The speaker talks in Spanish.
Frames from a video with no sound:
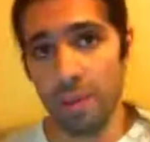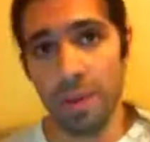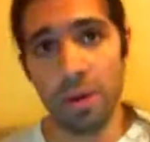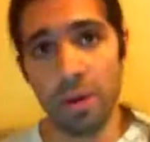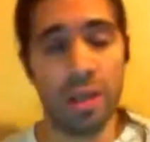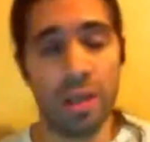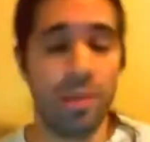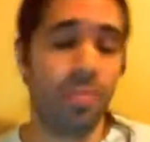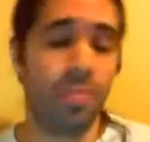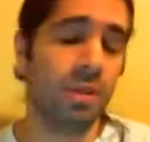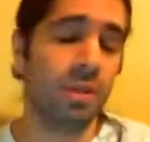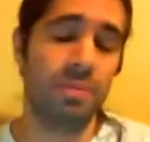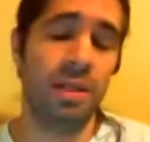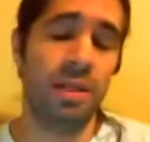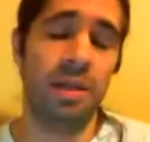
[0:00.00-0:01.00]
o que después termine
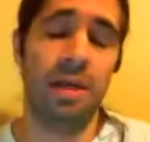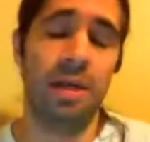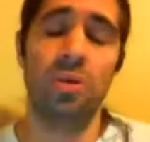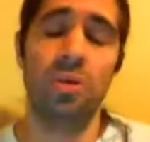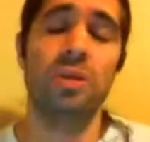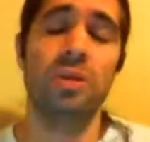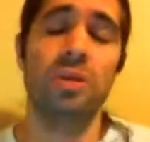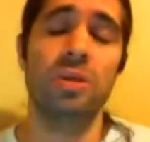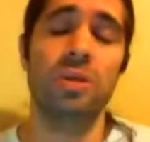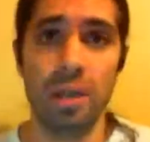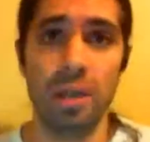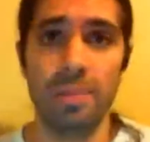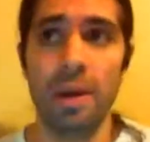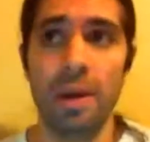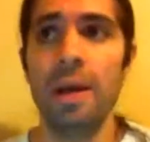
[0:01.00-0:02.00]
negándolo es otro
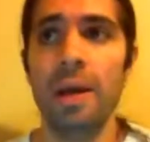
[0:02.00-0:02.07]
tema.